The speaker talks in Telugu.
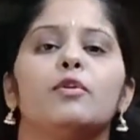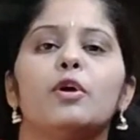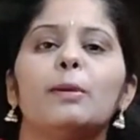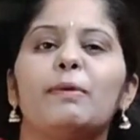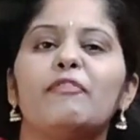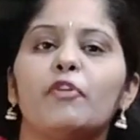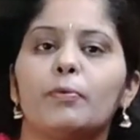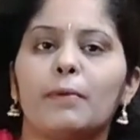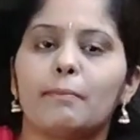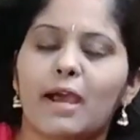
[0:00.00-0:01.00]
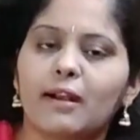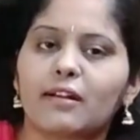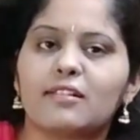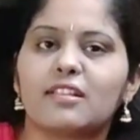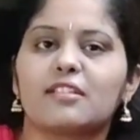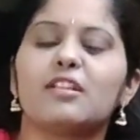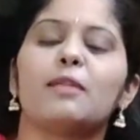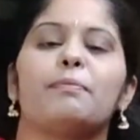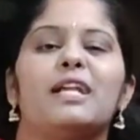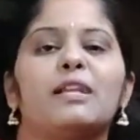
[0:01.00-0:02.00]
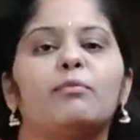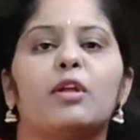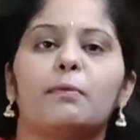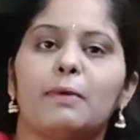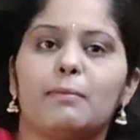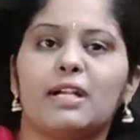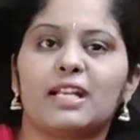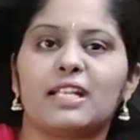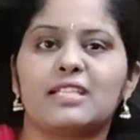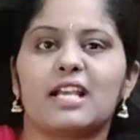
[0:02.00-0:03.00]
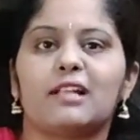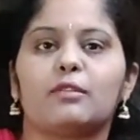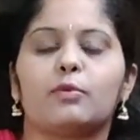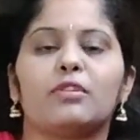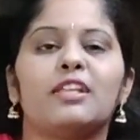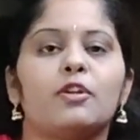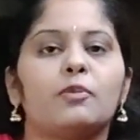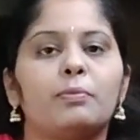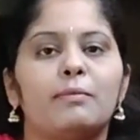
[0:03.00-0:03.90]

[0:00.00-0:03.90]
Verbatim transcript: గూగుల్ పే ఫోన్ పే బ్యాంక్ ట్రాన్సాక్షన్ పేటిఎం ద్వారా పేమెంట్ అనేది చేయాల్సి ఉంటుంది ఈ రోజు